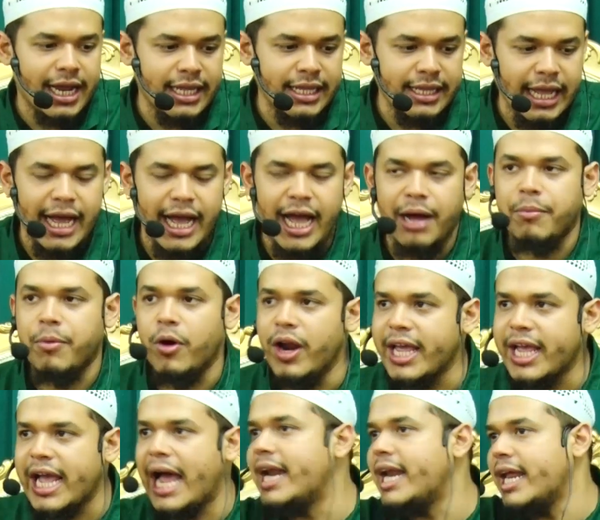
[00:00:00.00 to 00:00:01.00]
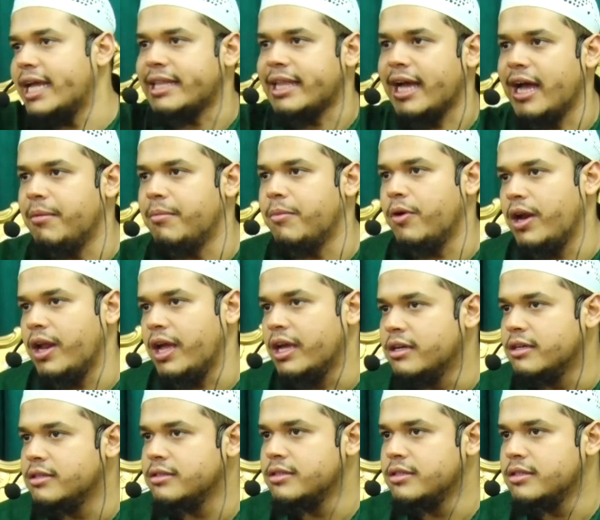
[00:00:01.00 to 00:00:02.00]
kita nggak boleh ke adik kita nggak boleh
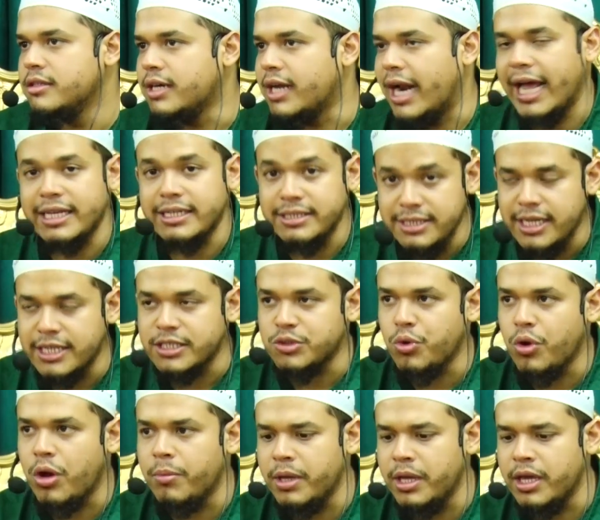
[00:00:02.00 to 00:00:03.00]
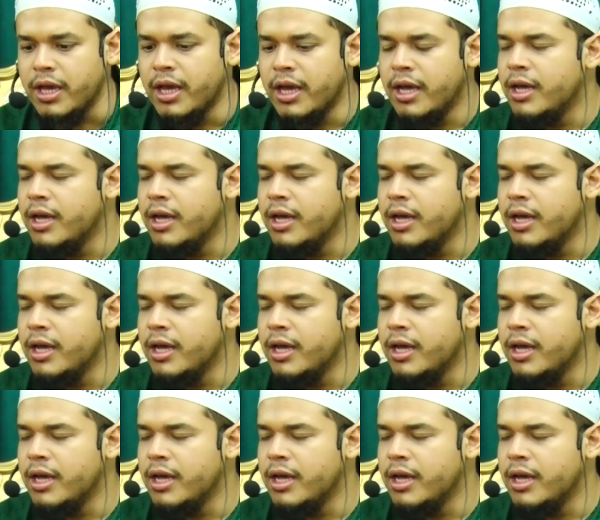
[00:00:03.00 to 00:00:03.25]
rahasia suami